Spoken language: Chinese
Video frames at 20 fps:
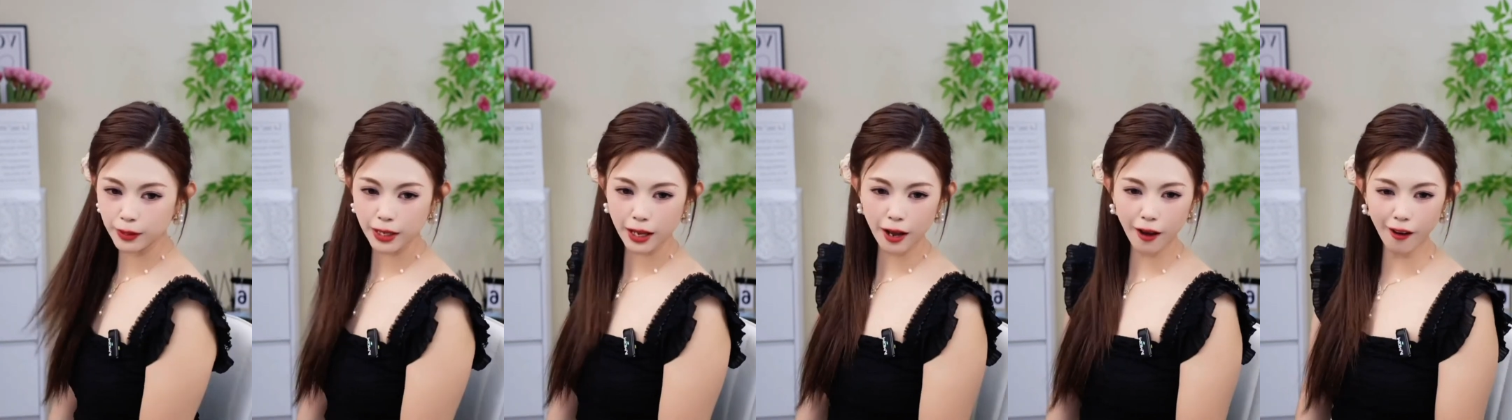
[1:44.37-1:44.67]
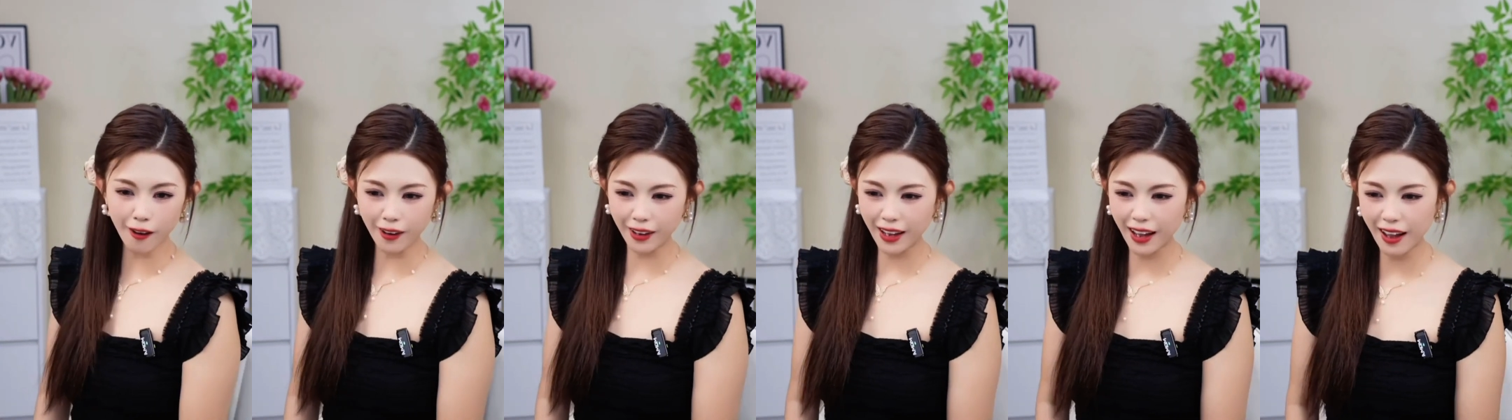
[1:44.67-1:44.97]
不是也
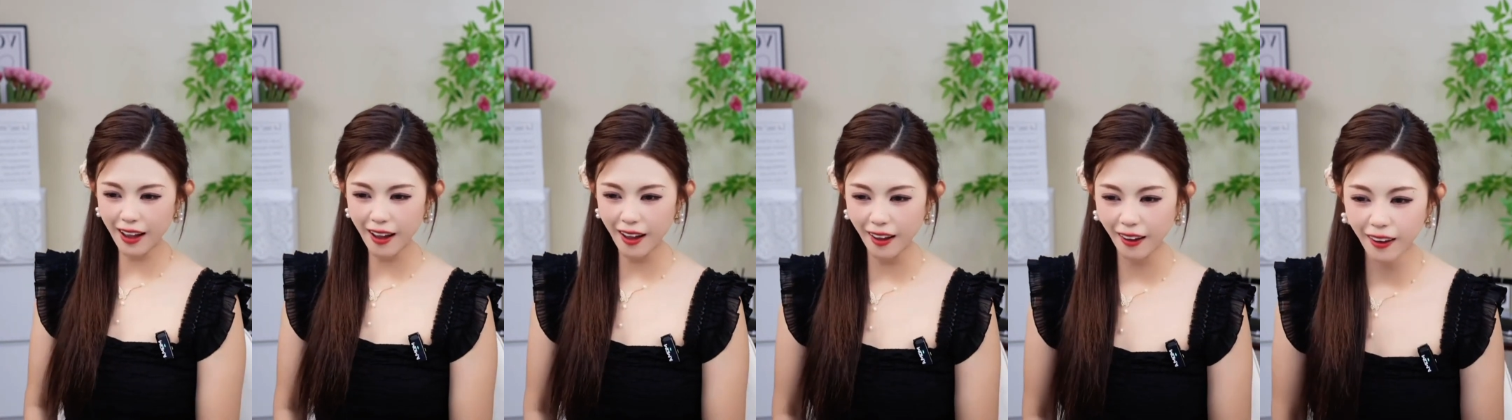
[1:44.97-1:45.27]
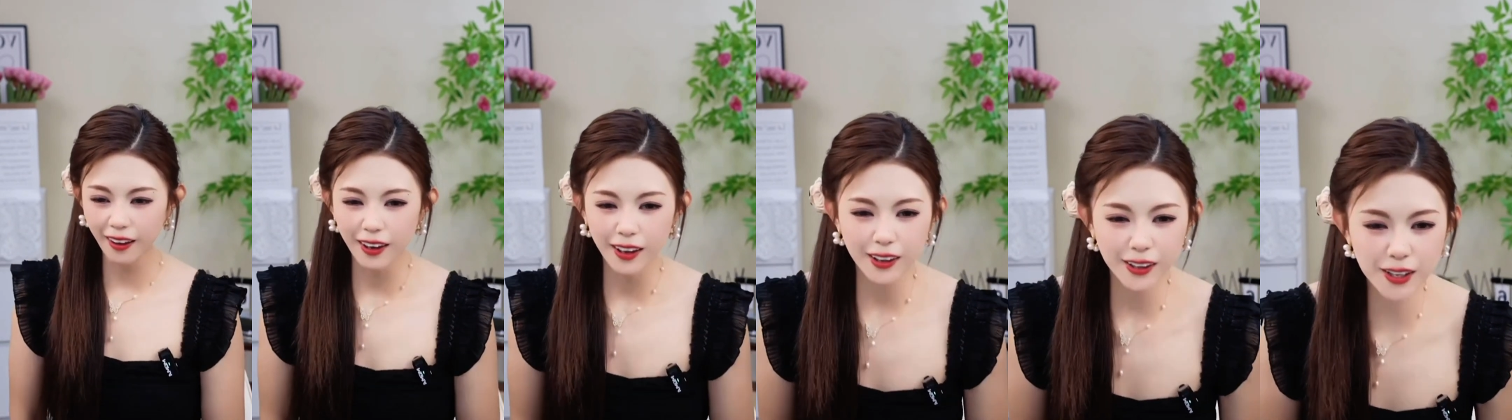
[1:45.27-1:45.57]
好看啊？
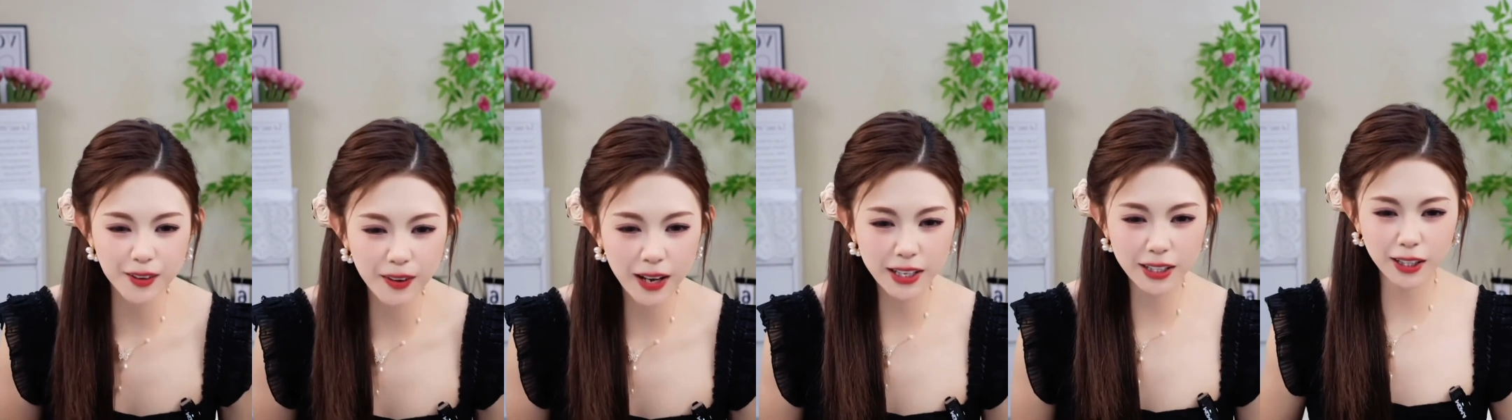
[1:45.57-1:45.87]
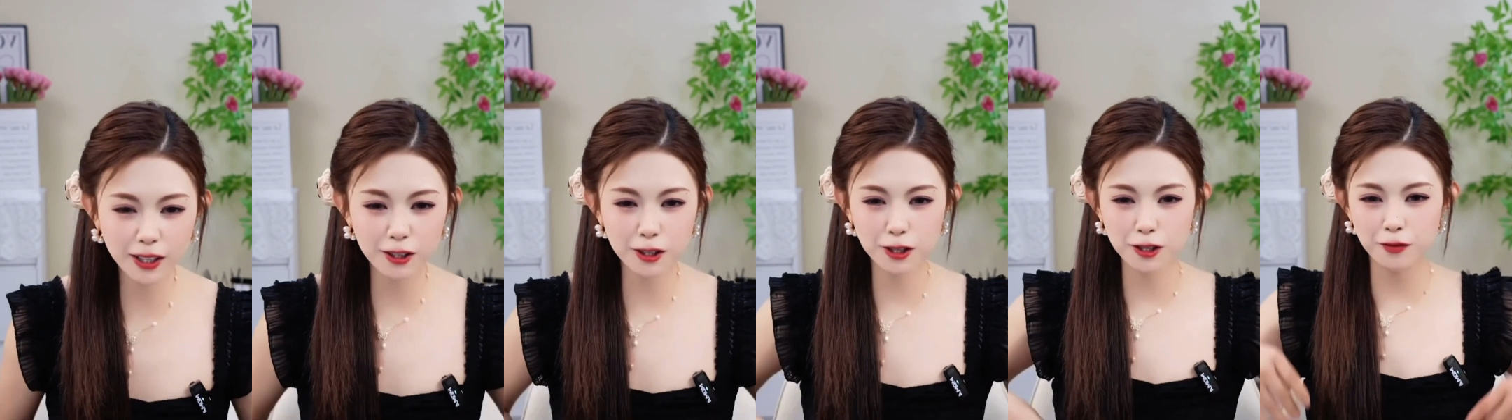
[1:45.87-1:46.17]
对吧？这
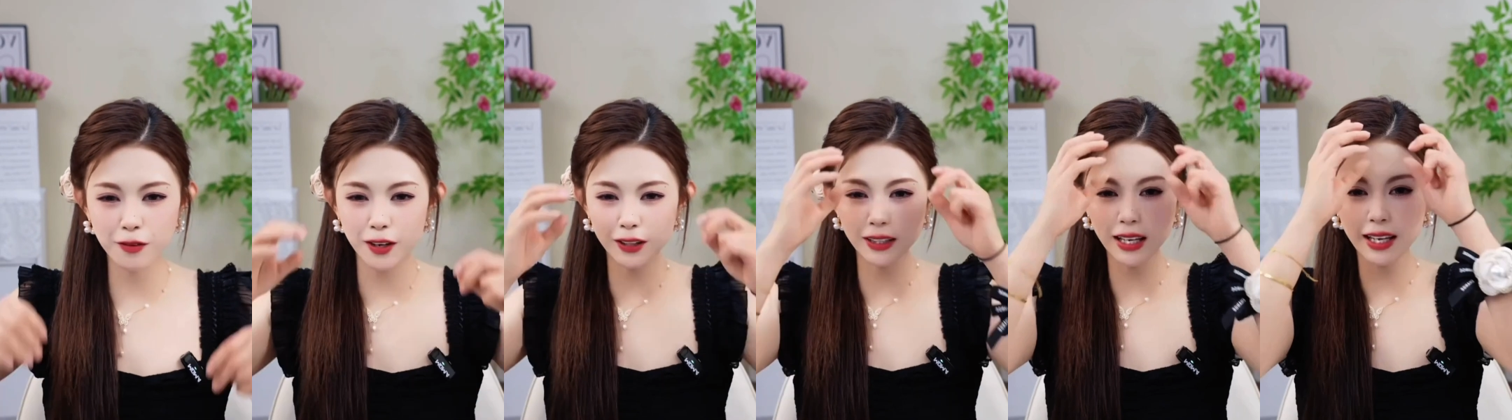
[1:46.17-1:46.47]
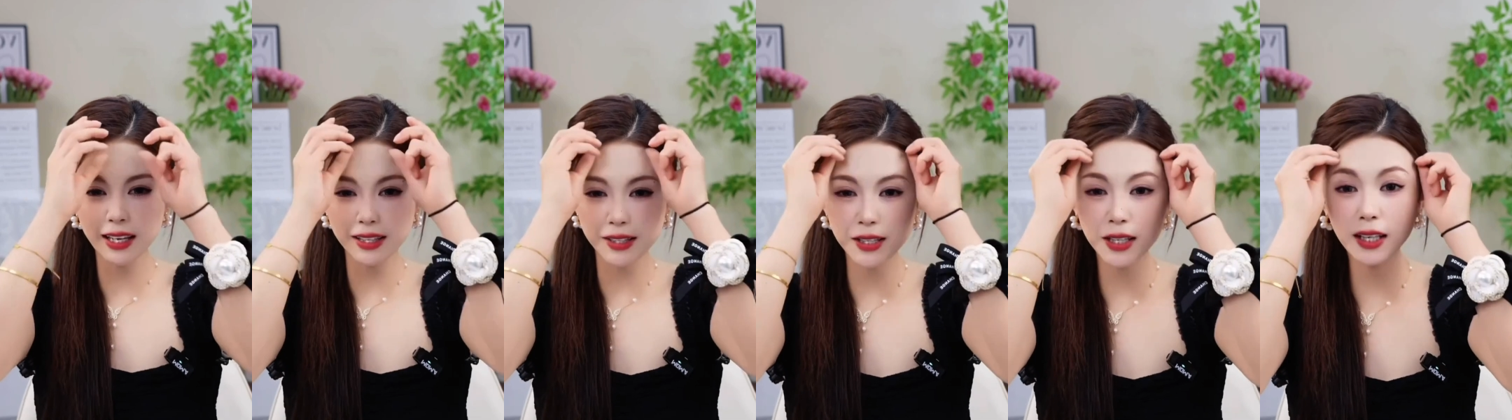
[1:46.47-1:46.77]
个就是放在
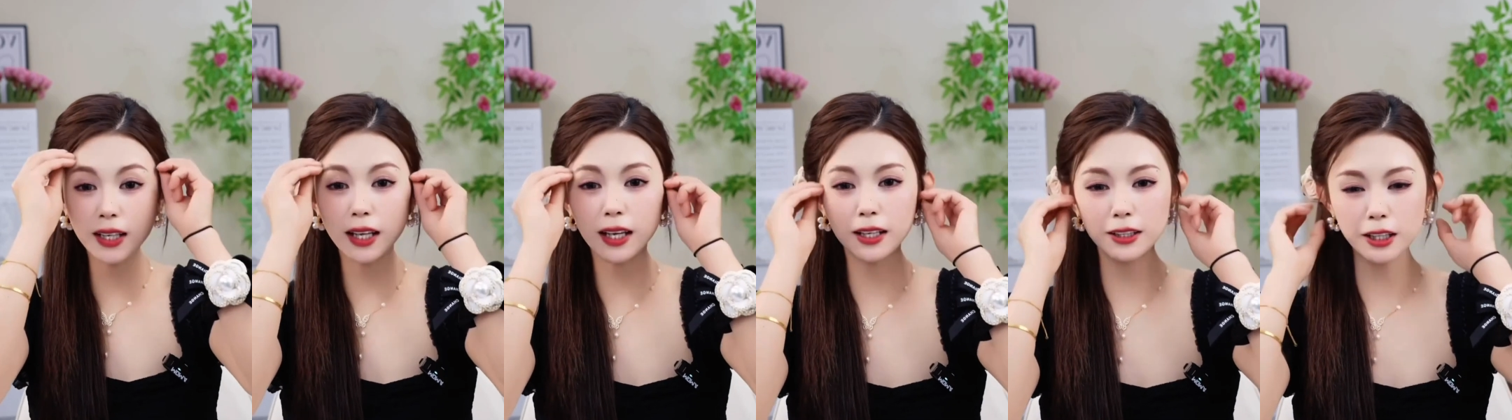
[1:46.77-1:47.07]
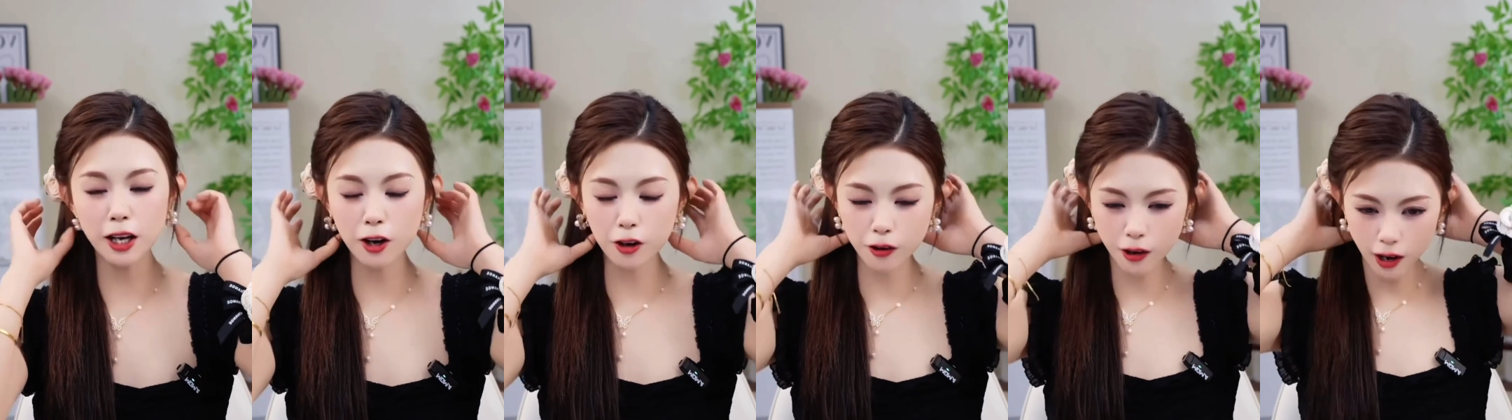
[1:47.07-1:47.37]
一侧的一个
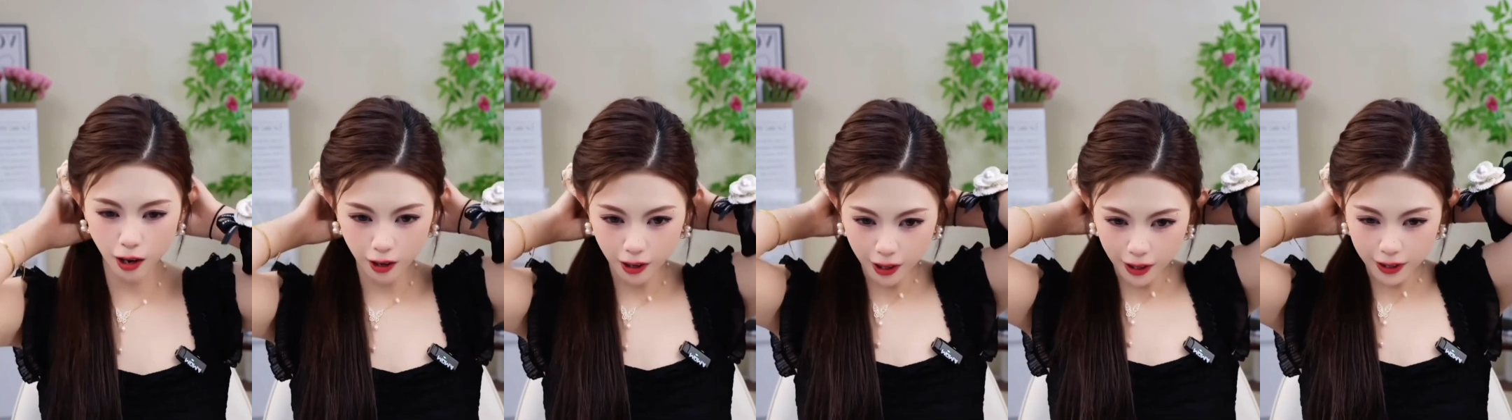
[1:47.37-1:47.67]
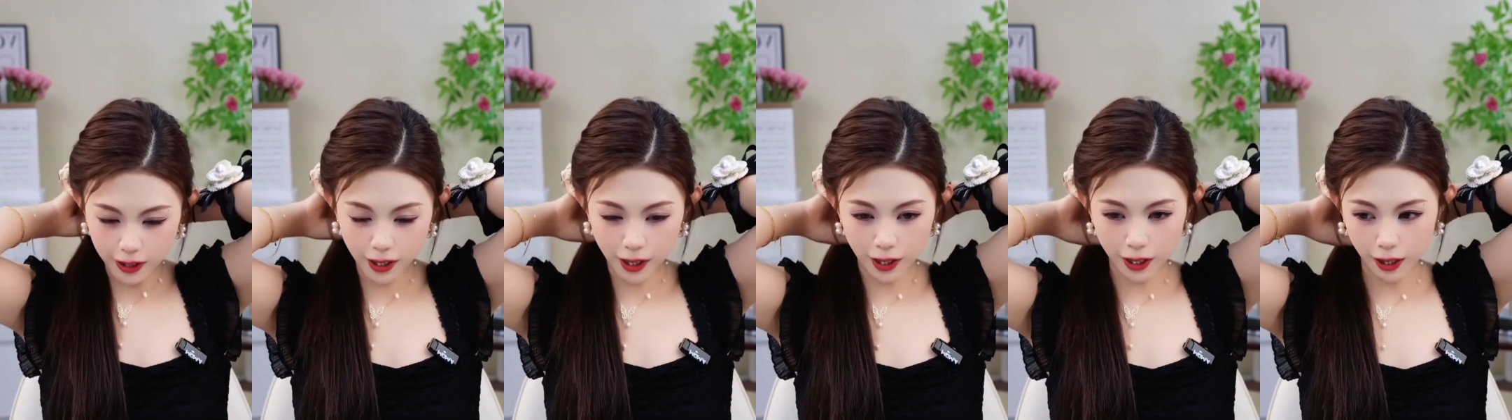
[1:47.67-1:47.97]
效果啊，
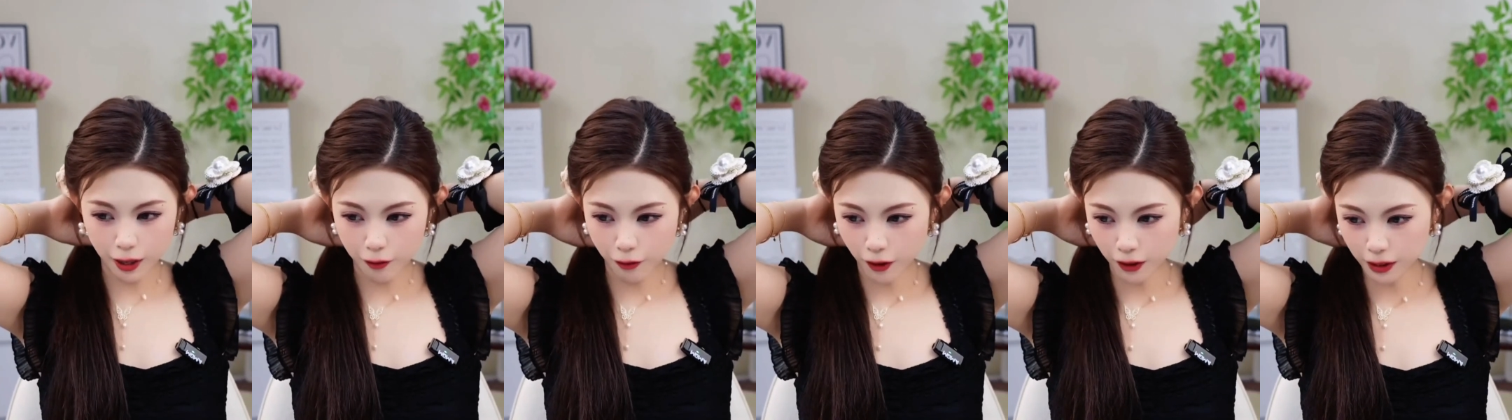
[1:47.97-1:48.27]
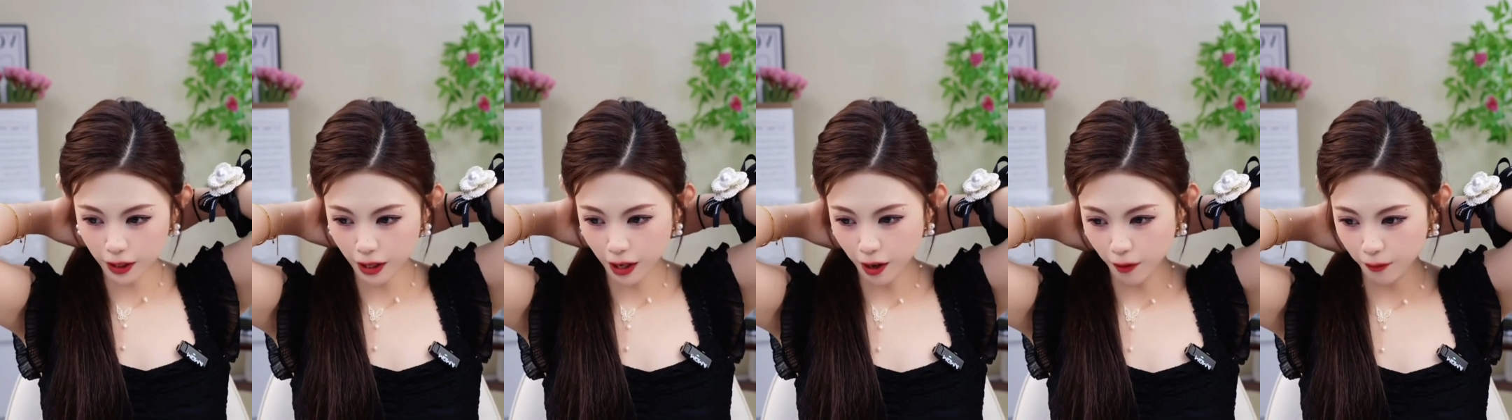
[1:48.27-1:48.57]
你也可以放
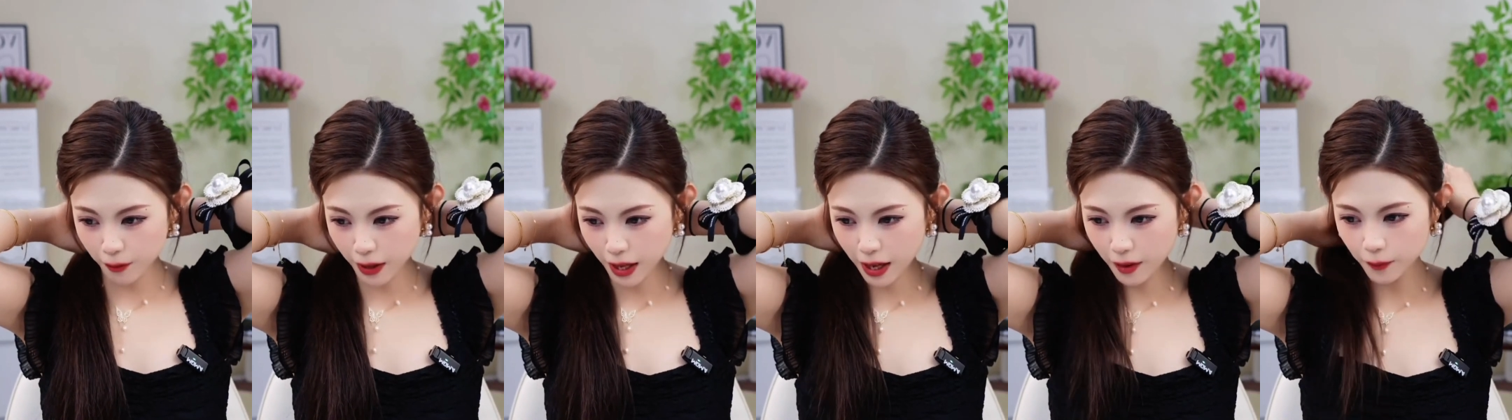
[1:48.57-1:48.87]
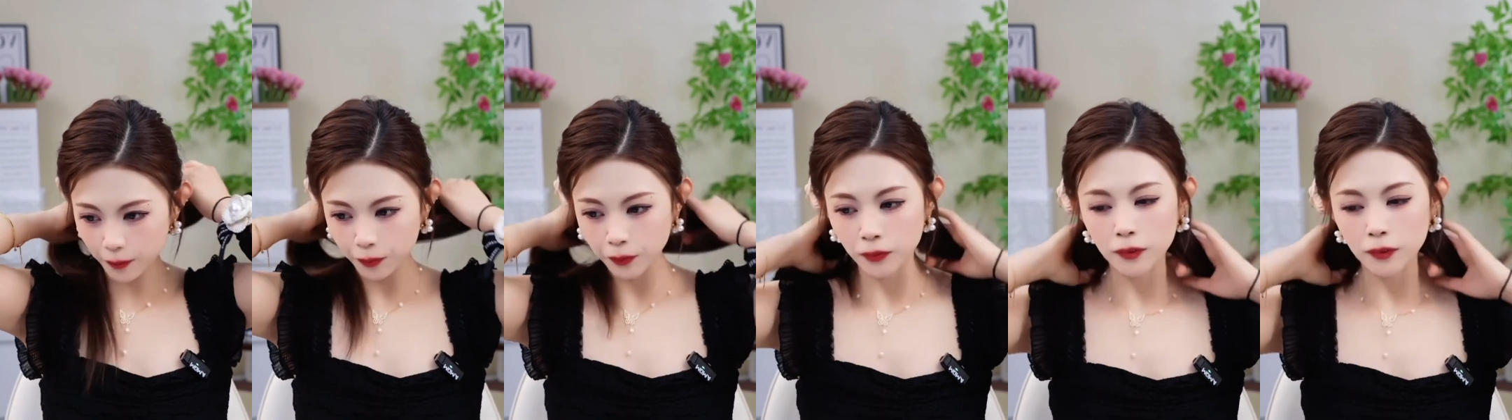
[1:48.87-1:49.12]
在两边。